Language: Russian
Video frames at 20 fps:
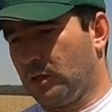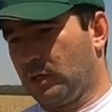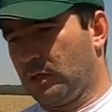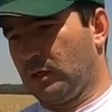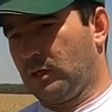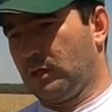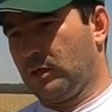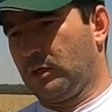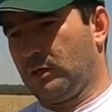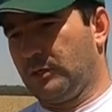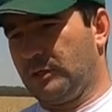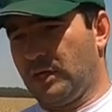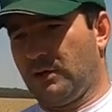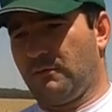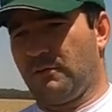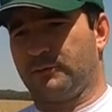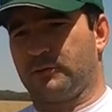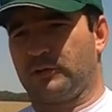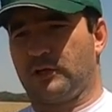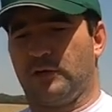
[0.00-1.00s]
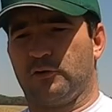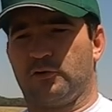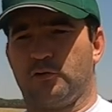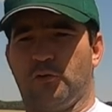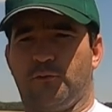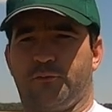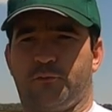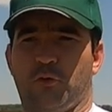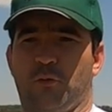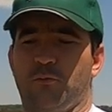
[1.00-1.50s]
А, я вам
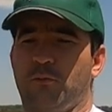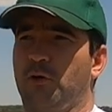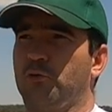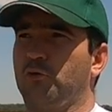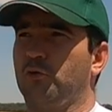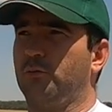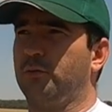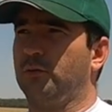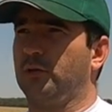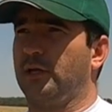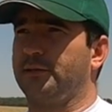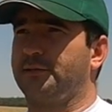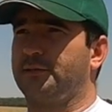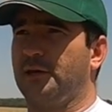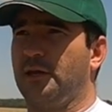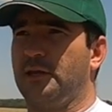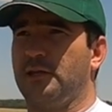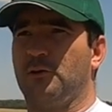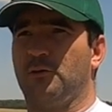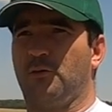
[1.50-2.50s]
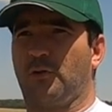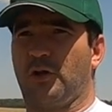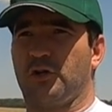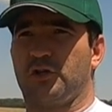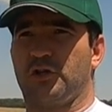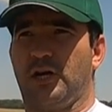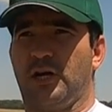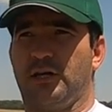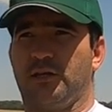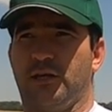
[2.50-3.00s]
скажу, в том году была средняя
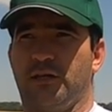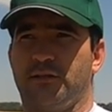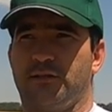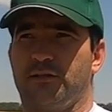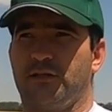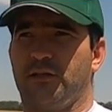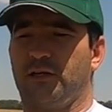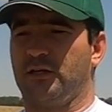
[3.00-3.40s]
урожайность